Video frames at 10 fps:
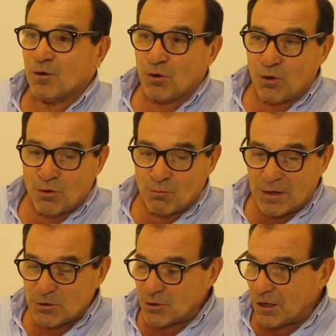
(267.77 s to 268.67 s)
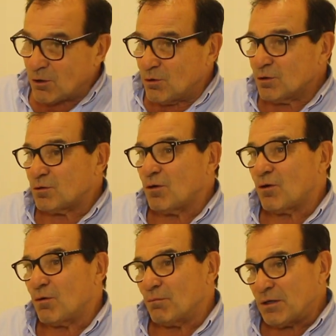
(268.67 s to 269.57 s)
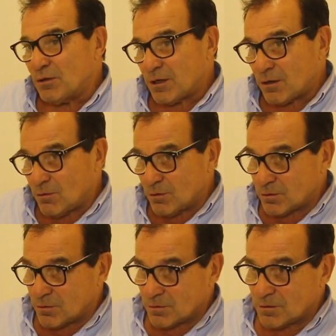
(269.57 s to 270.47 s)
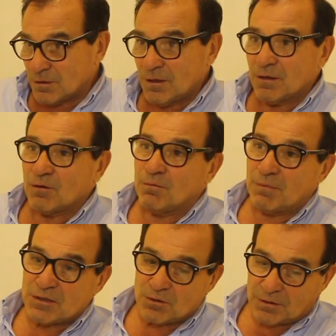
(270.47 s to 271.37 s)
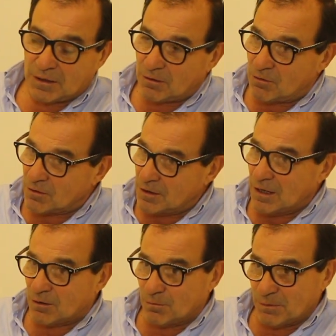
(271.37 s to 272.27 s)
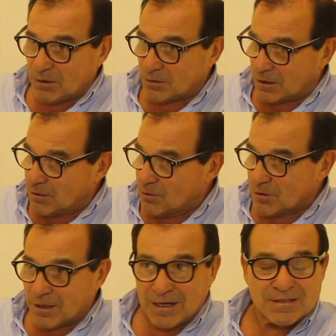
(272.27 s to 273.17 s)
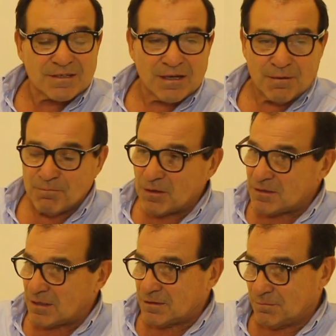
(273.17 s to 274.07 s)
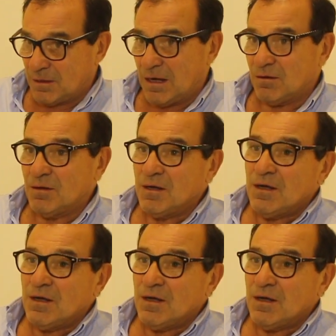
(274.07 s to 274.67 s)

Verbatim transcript: con mayores costos, con menores costos con mayor tecnología, con menos tecnología. Siempre se ha sembrado.